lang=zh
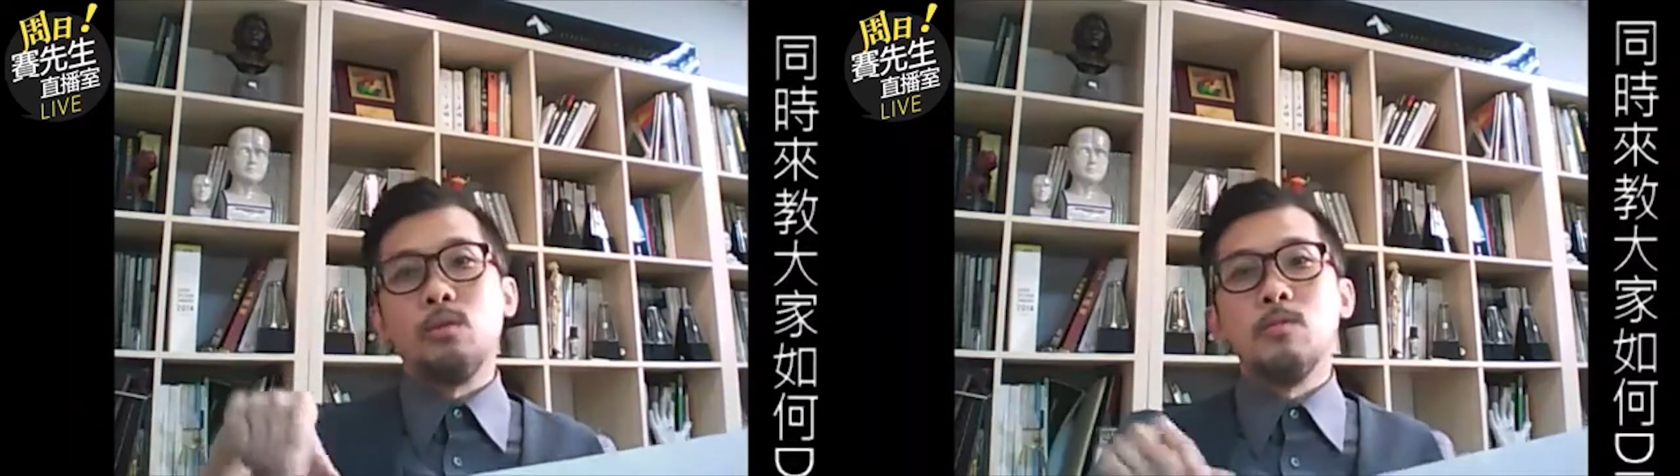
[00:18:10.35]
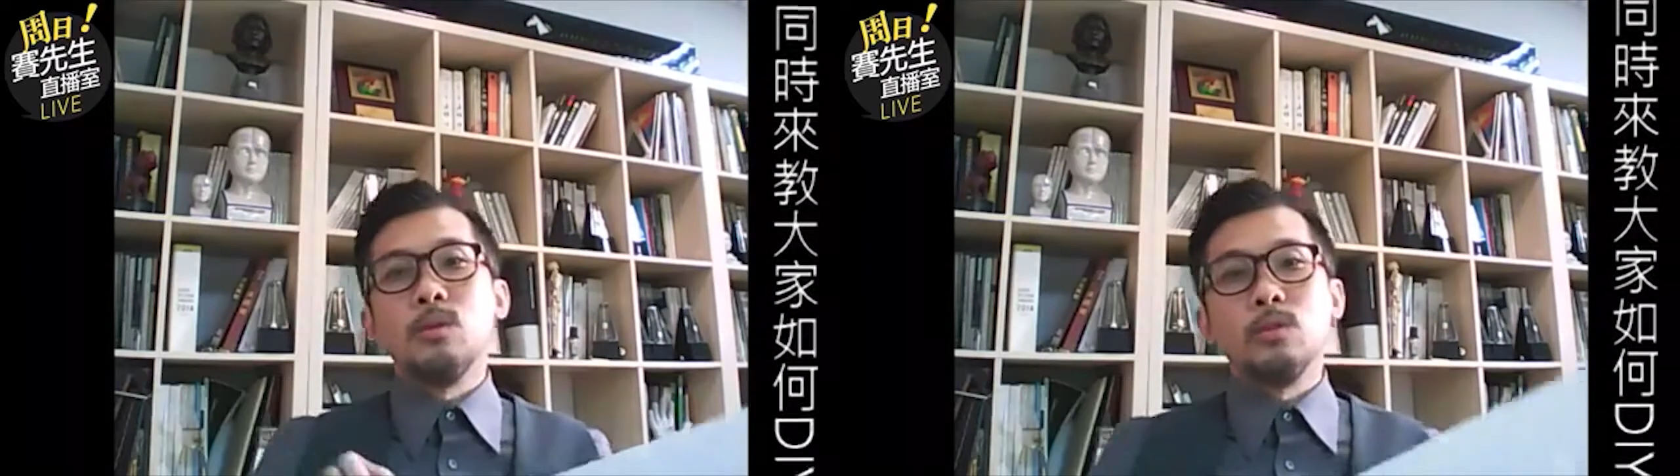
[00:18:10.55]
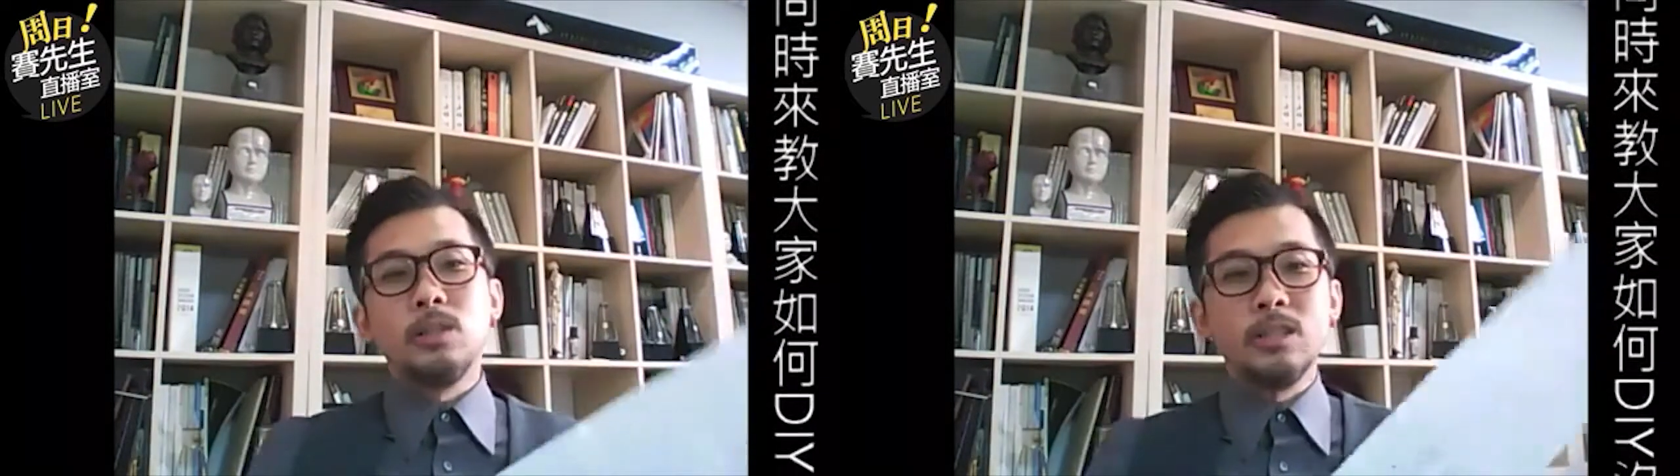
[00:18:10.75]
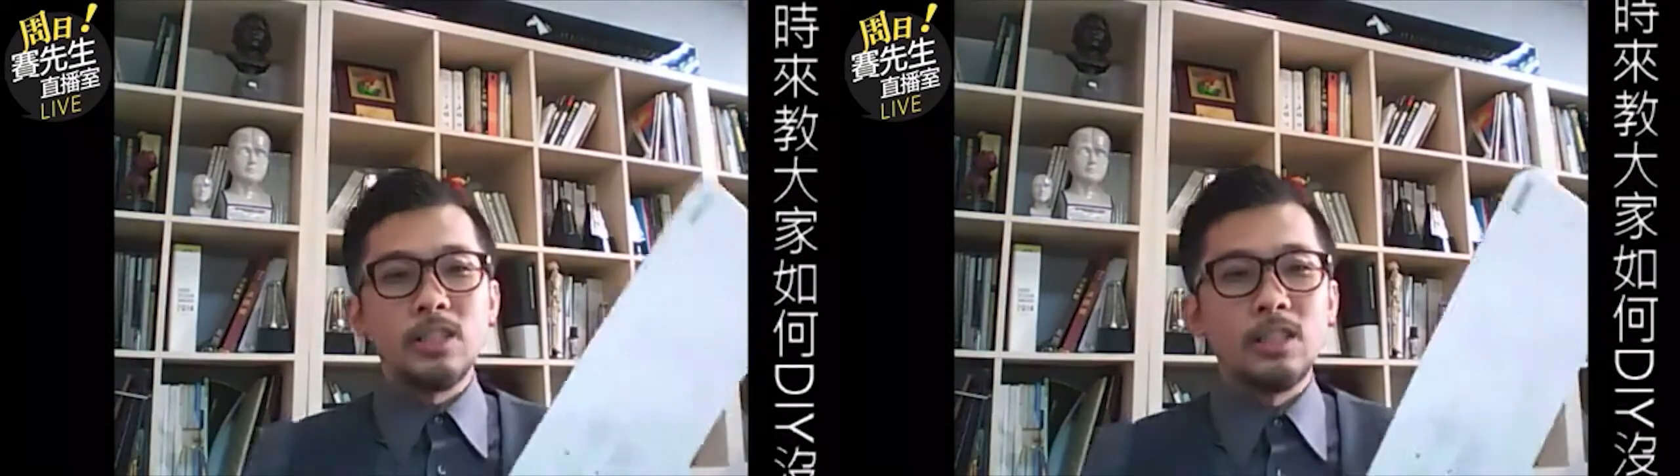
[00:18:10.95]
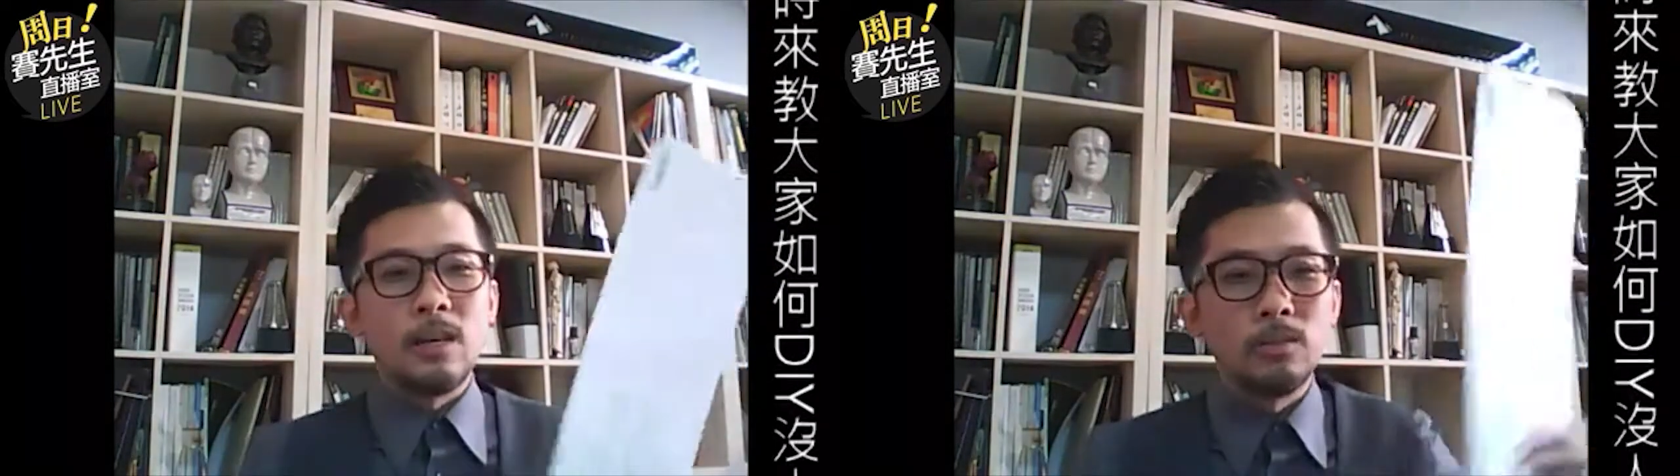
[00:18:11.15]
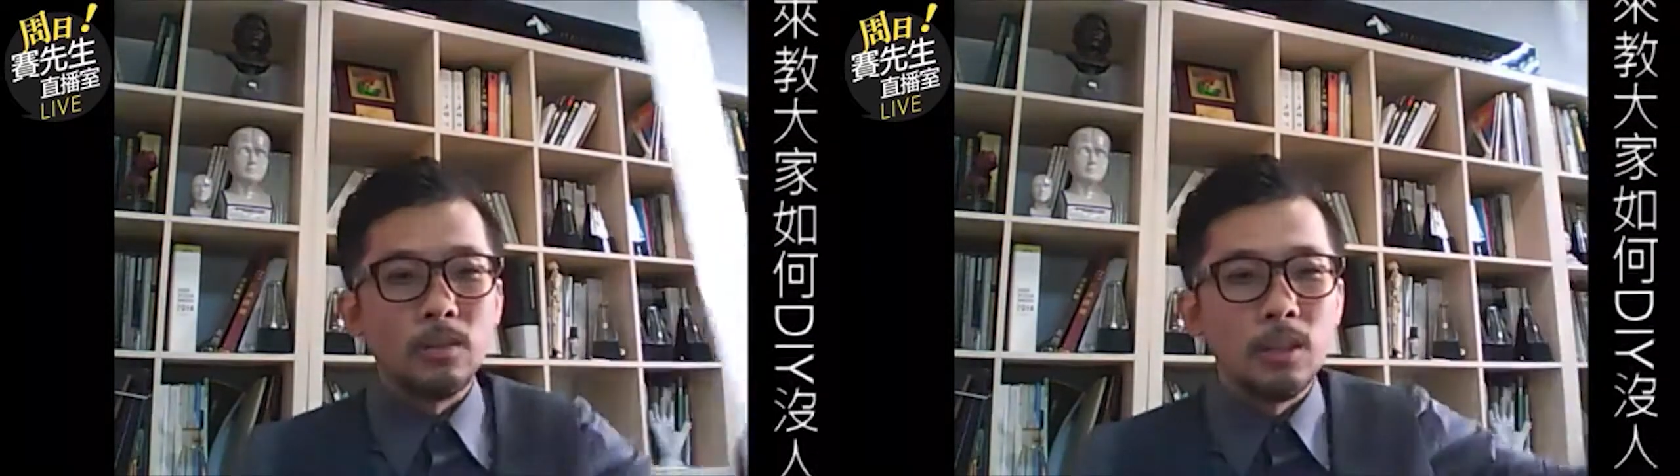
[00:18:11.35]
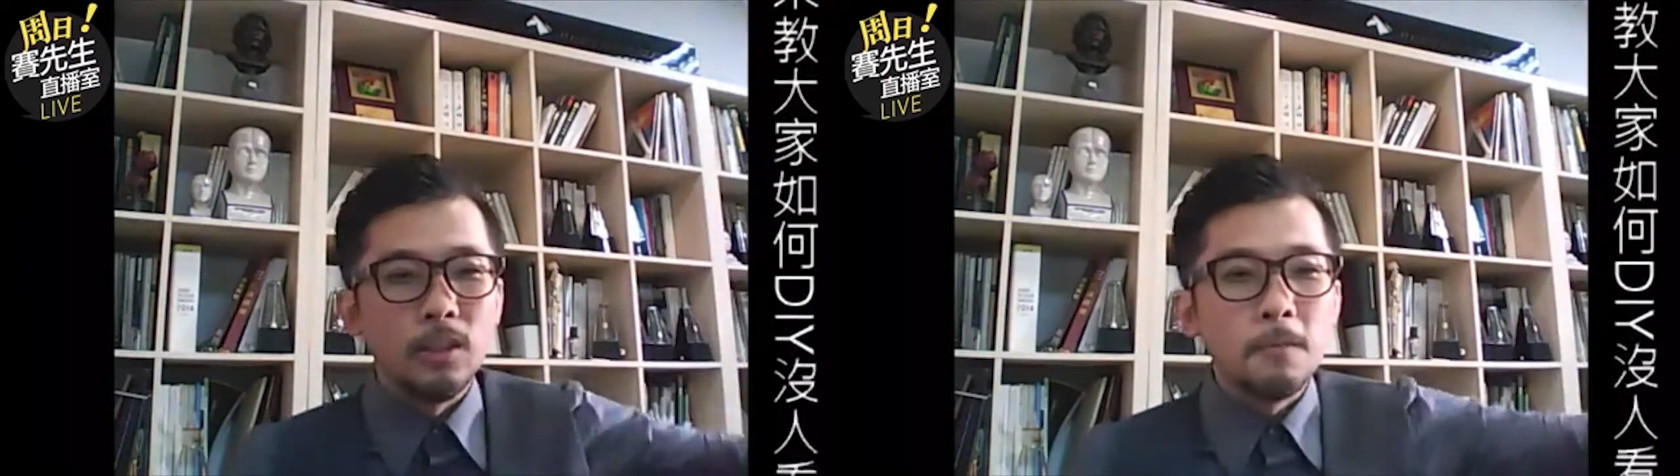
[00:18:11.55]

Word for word: 对，没错，切四刀就可